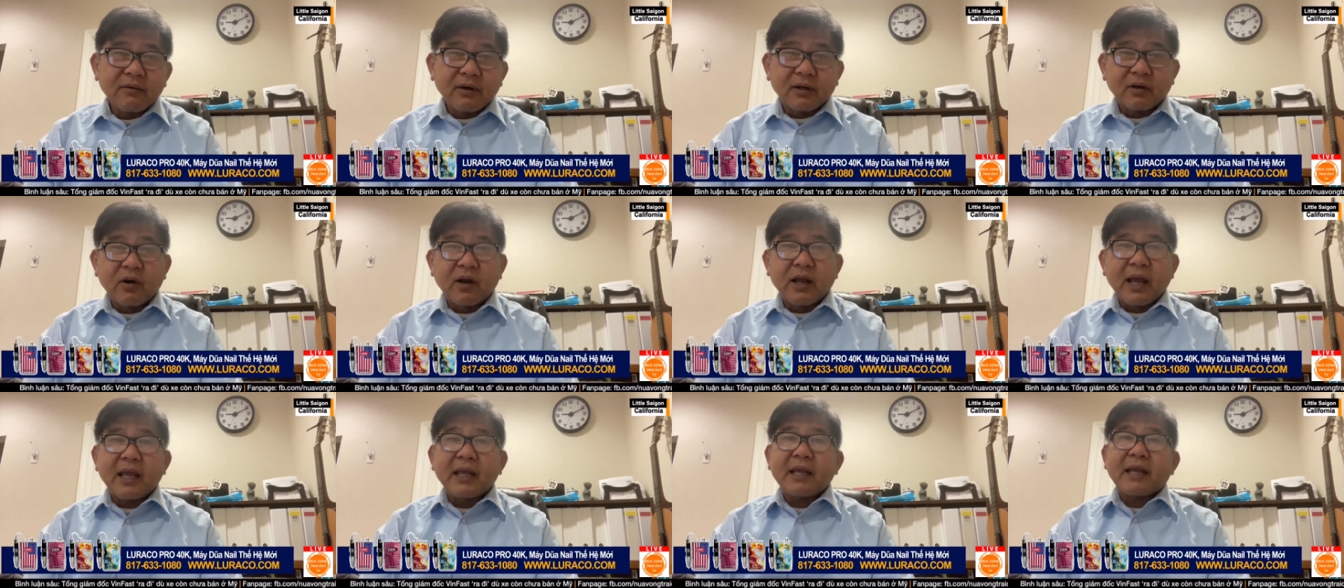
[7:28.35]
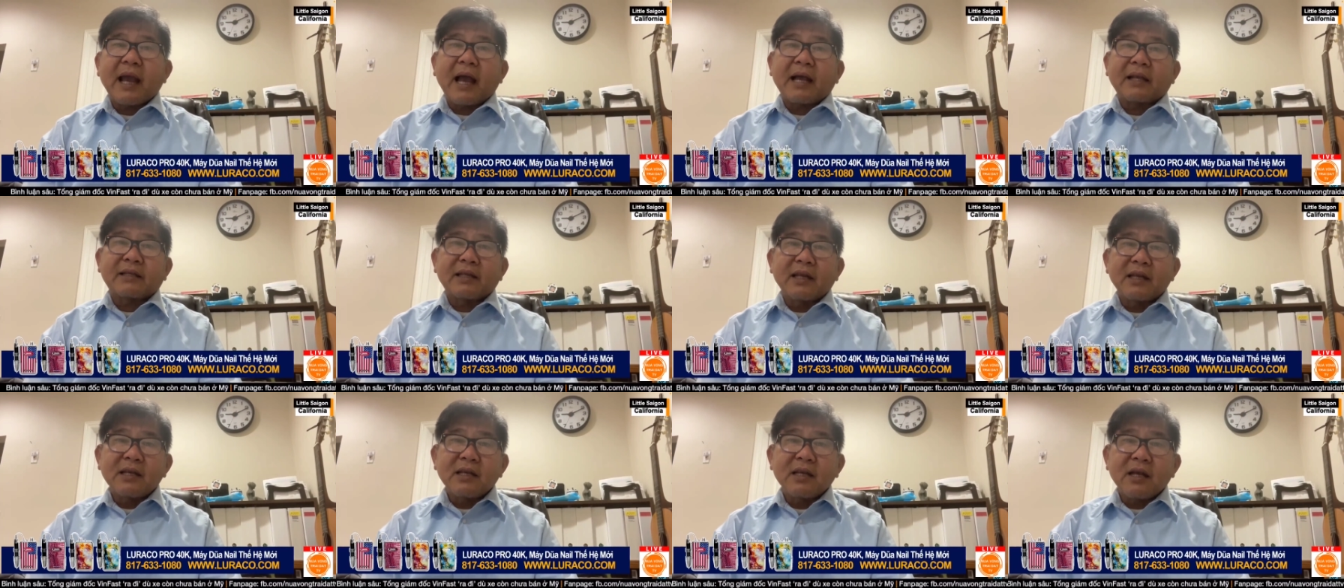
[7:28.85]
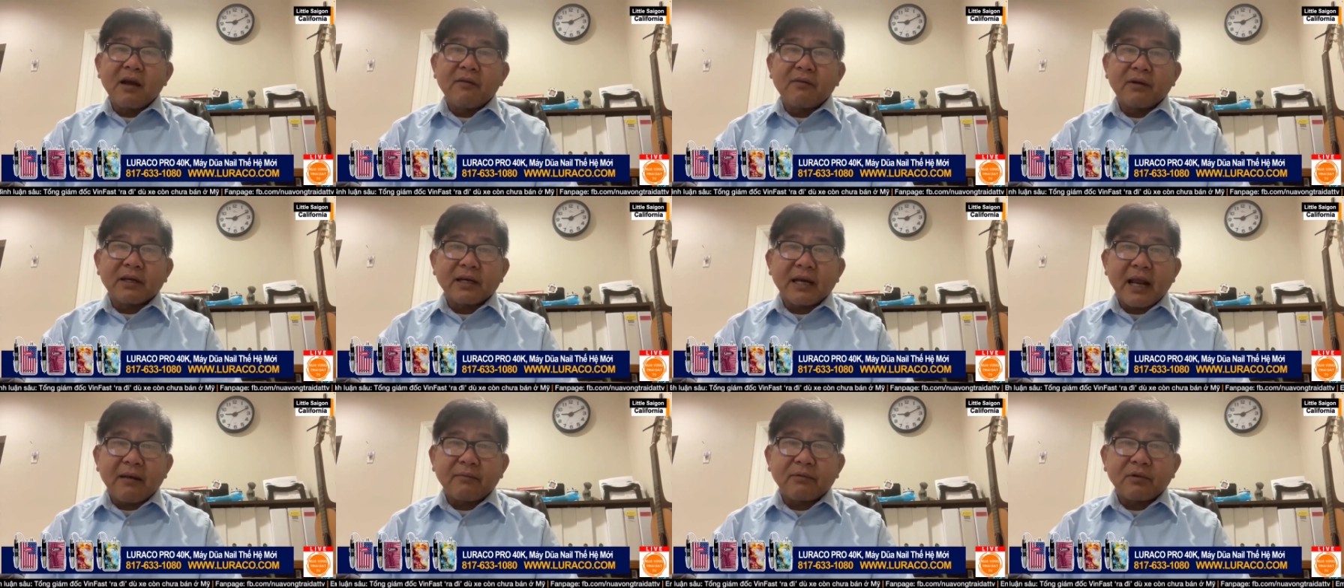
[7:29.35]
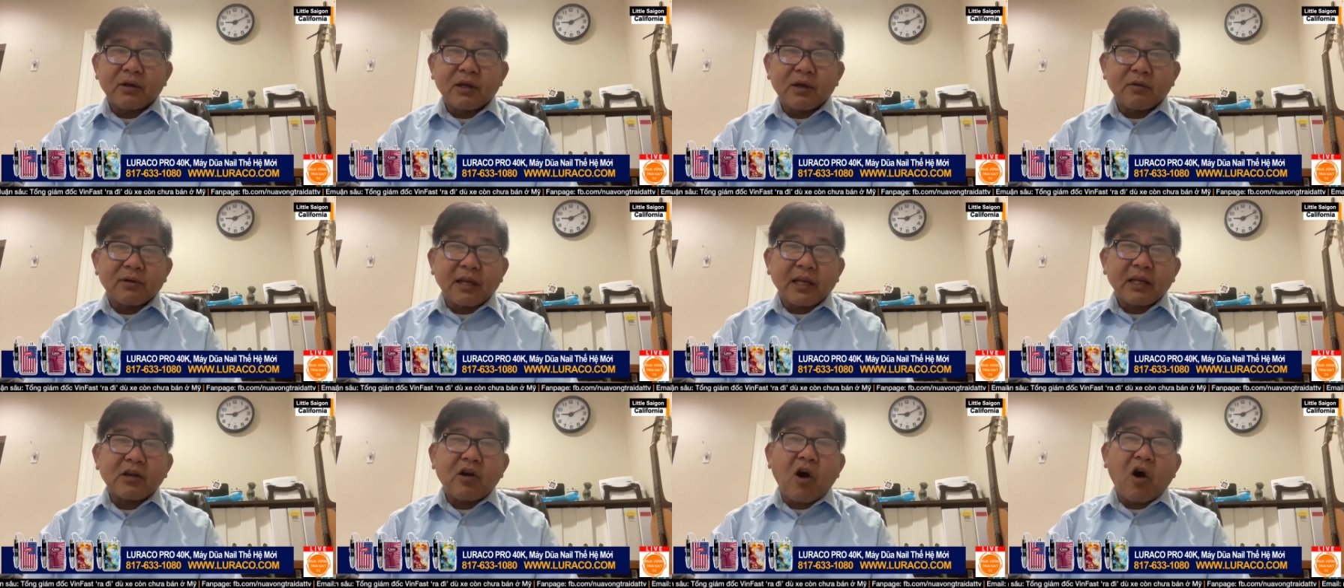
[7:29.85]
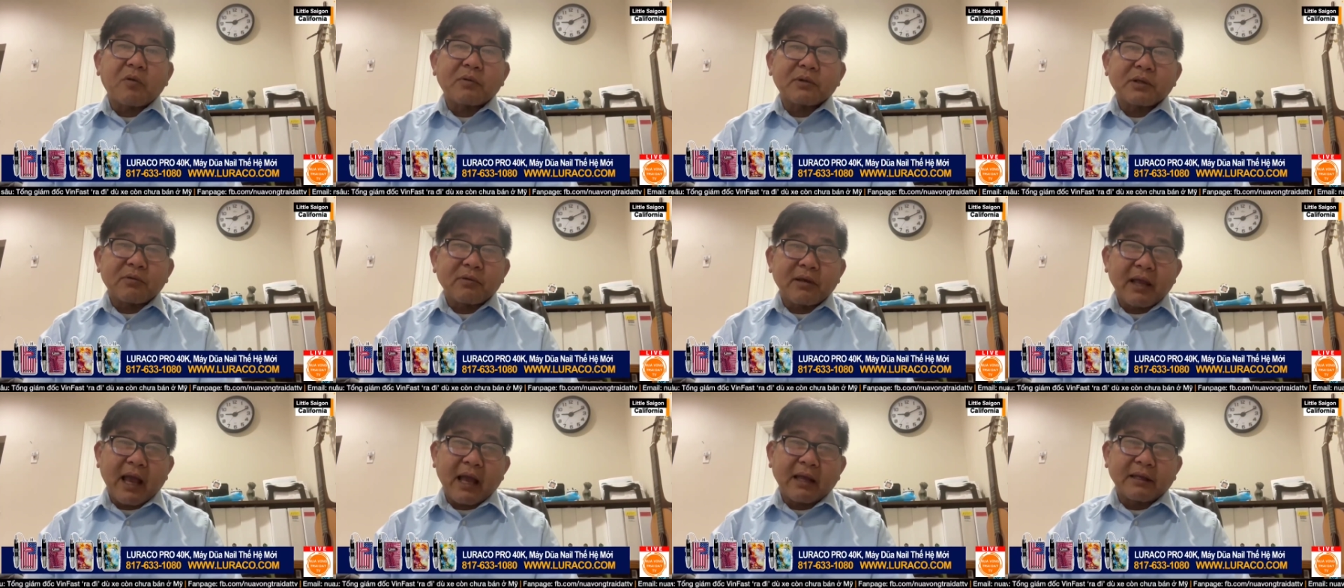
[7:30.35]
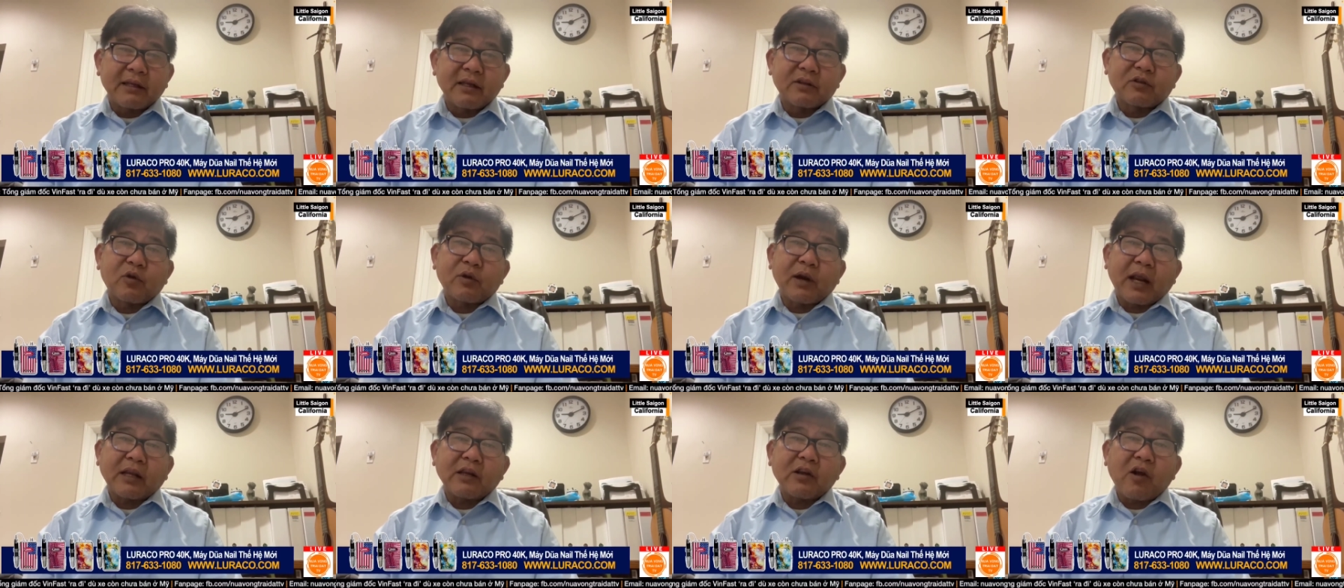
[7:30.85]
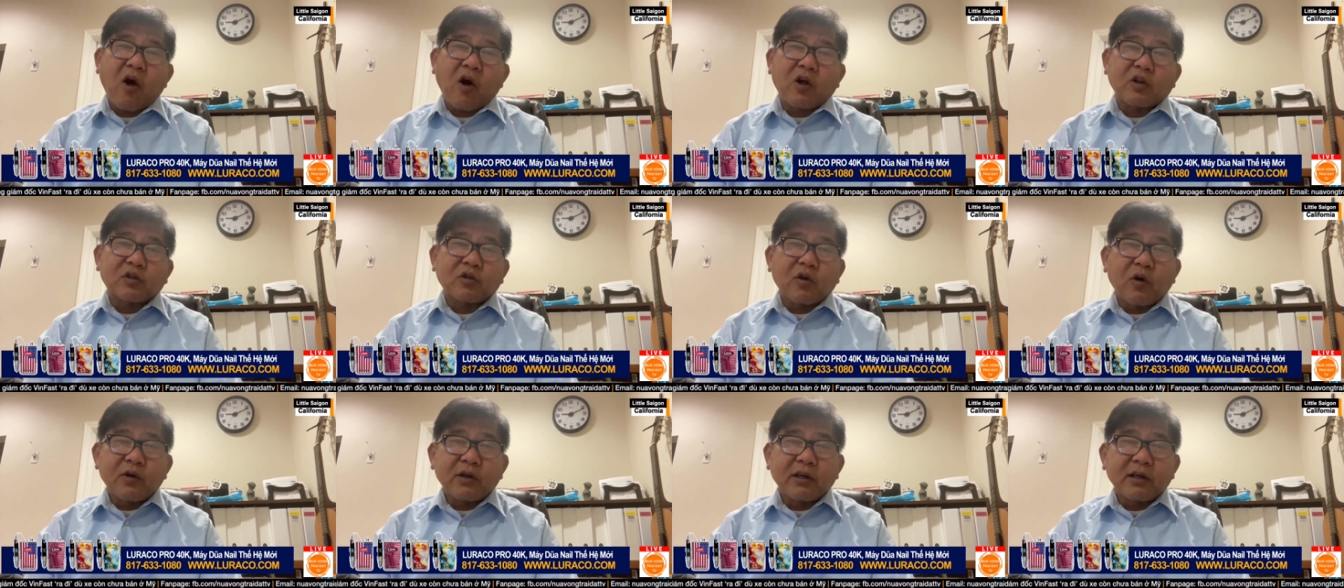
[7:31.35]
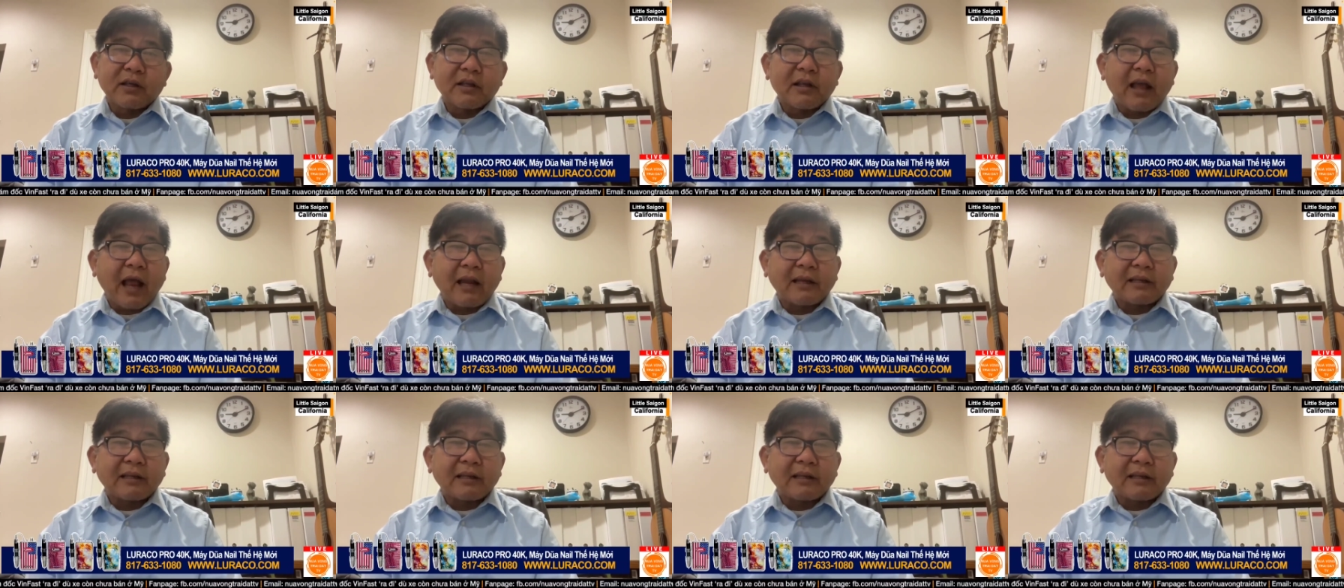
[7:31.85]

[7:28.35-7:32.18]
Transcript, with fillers: và rồi ngay cả chính người Việt Nam nhiều khi đánh con trong nhà giờ tôi đánh con tôi giờ